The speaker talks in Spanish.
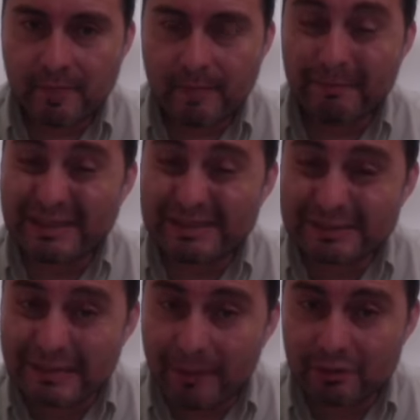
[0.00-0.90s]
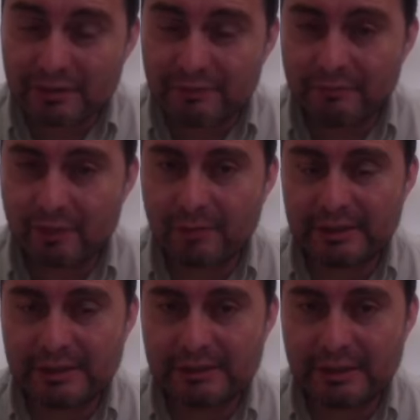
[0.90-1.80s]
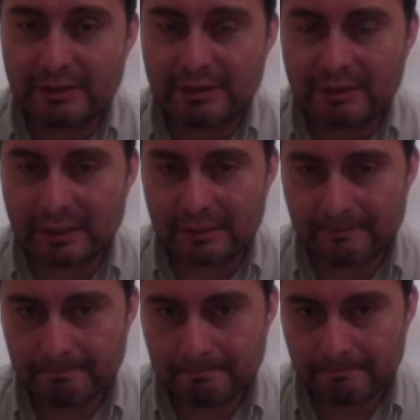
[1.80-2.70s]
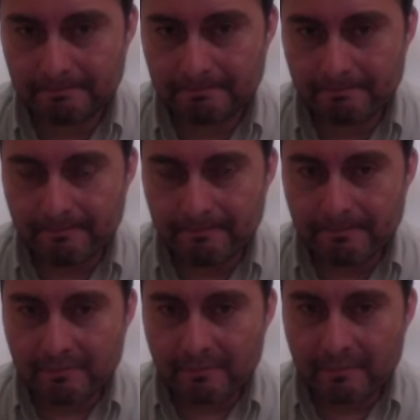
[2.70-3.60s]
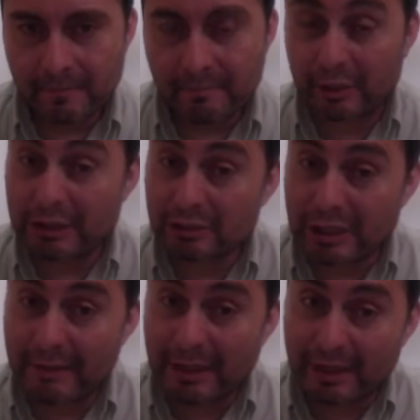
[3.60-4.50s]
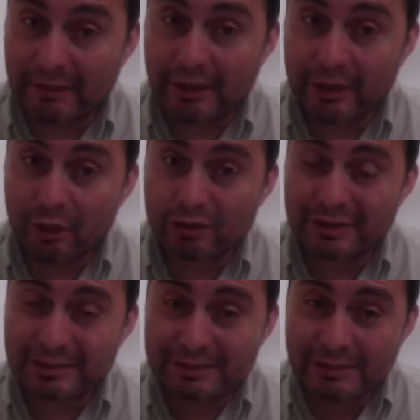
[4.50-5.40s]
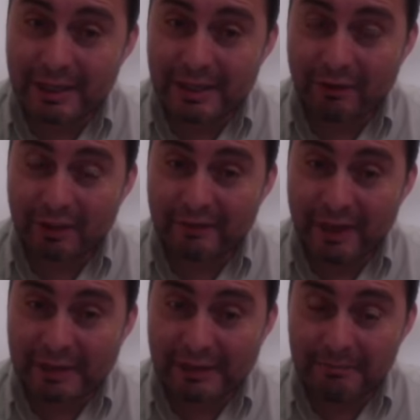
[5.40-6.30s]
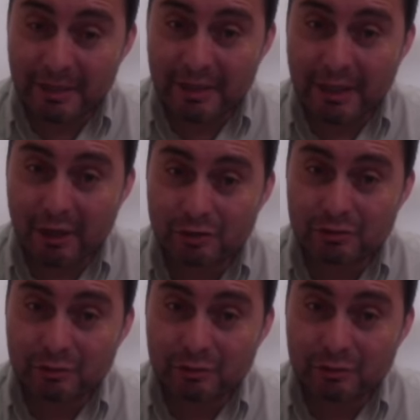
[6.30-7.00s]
Pensamos en forma distinta. Por eso la palabra de Dios nos enseña y nos revela también que los,